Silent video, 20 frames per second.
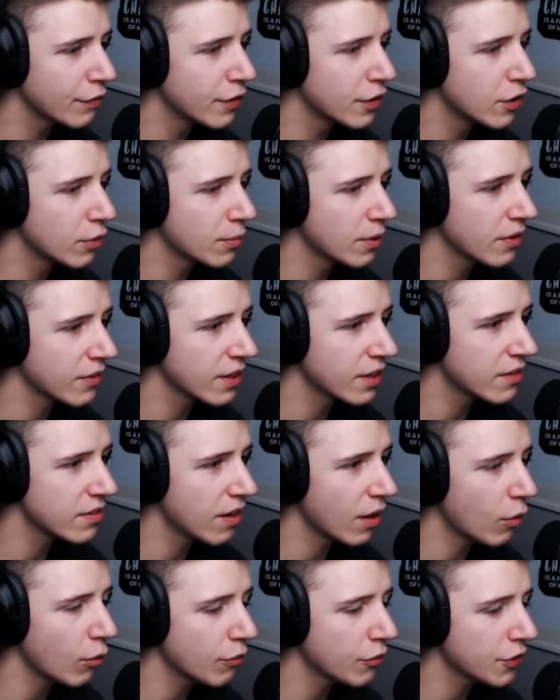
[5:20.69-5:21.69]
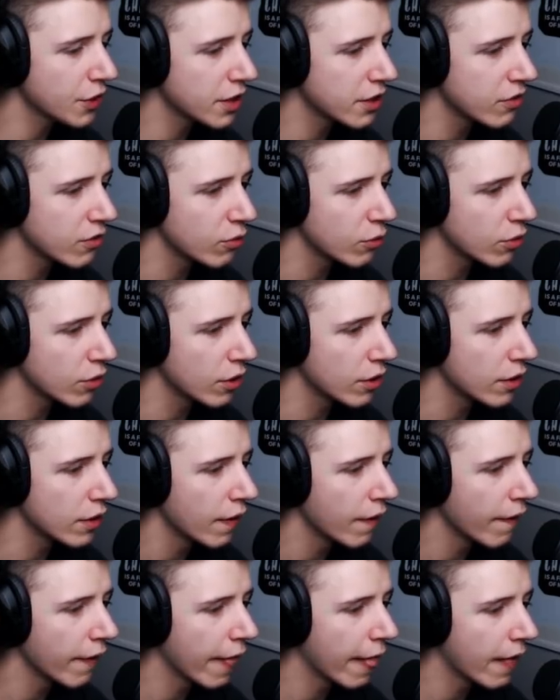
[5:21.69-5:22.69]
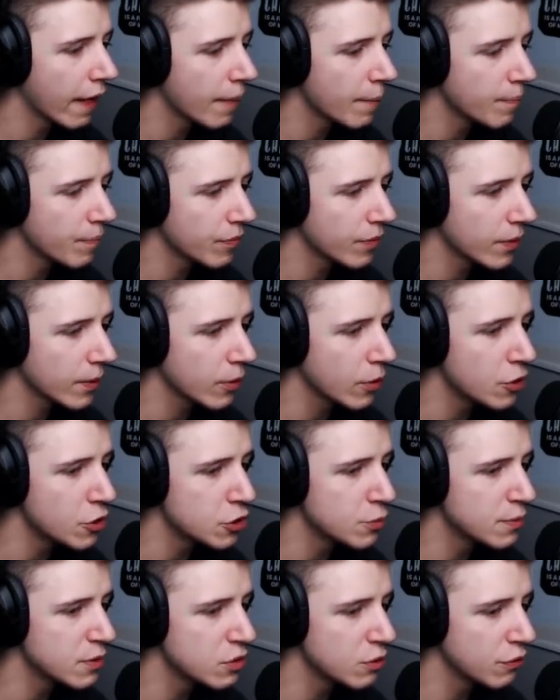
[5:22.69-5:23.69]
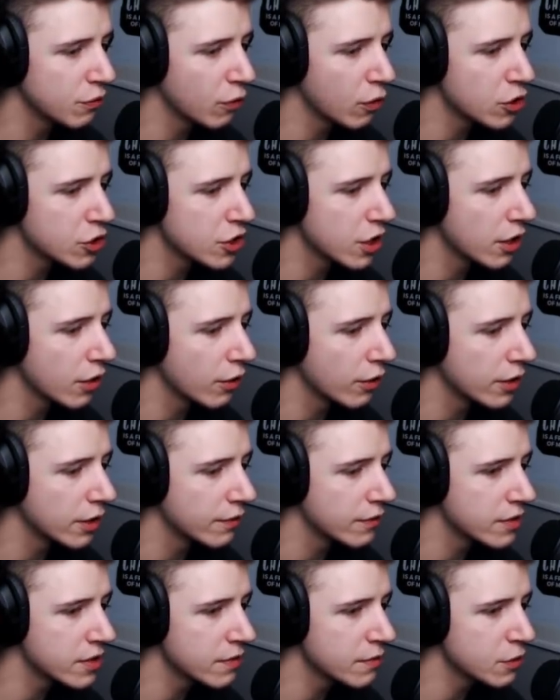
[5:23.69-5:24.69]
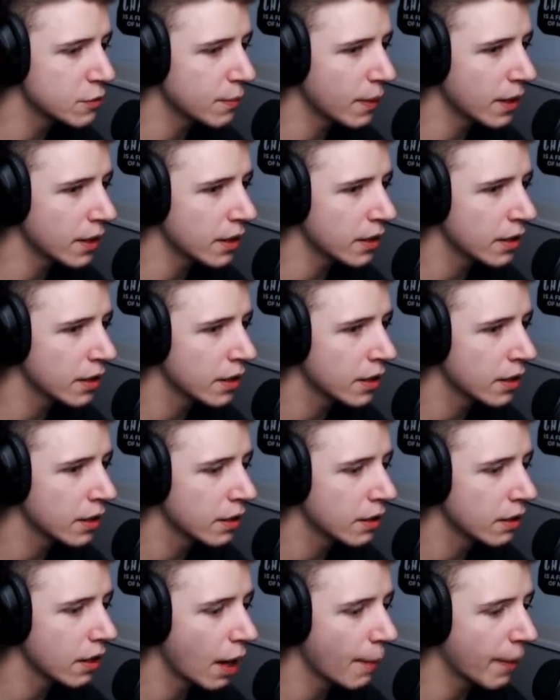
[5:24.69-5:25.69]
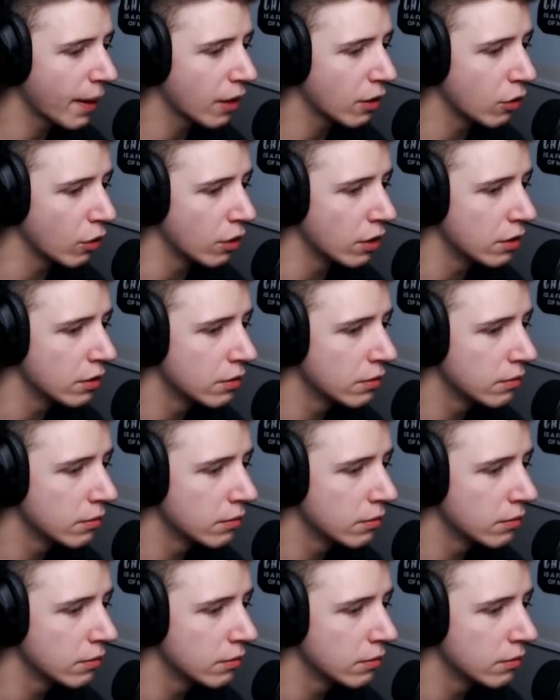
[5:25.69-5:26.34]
finden, um das Ganze aufdrehen zu können. Könnte ich mir so vorstellen, Leute. Wisst ihr, wie ich meine? Aber, lol.